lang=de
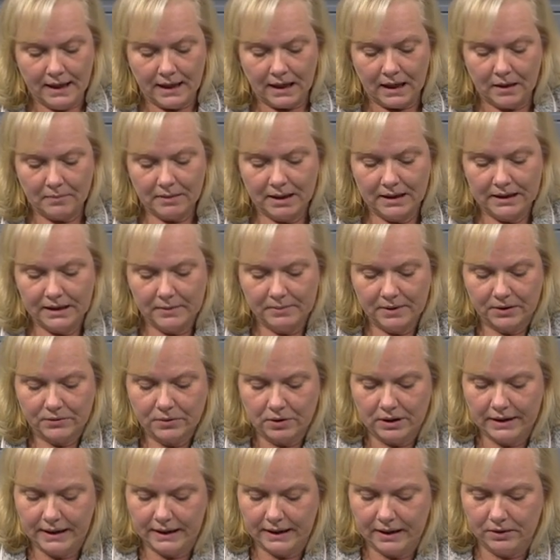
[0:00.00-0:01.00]
Aber, liebe
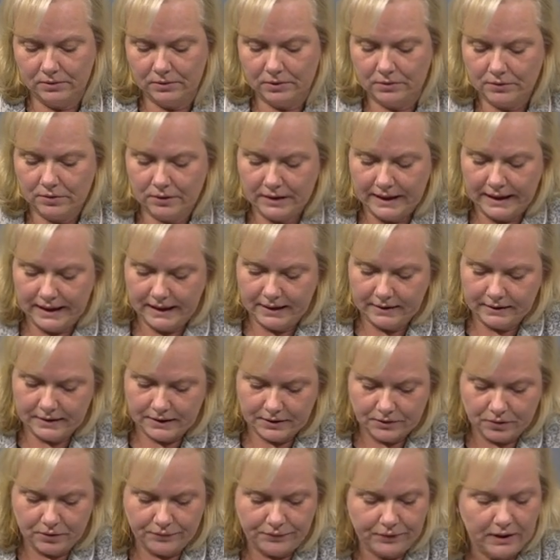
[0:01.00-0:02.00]
Kolleginnen und Kollegen,
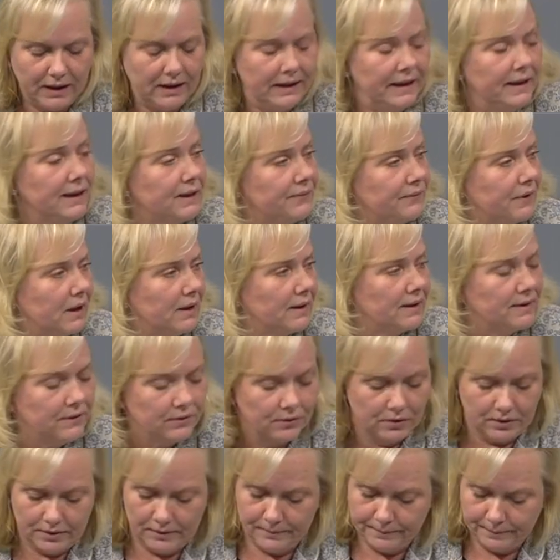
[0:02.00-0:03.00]
nicht nur von der
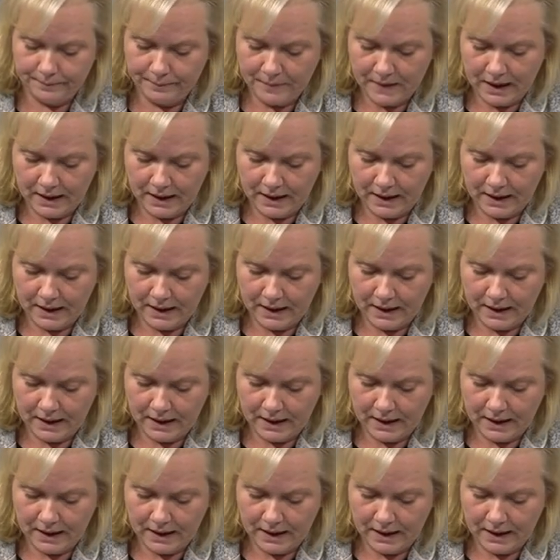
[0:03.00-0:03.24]
Linksfraktion,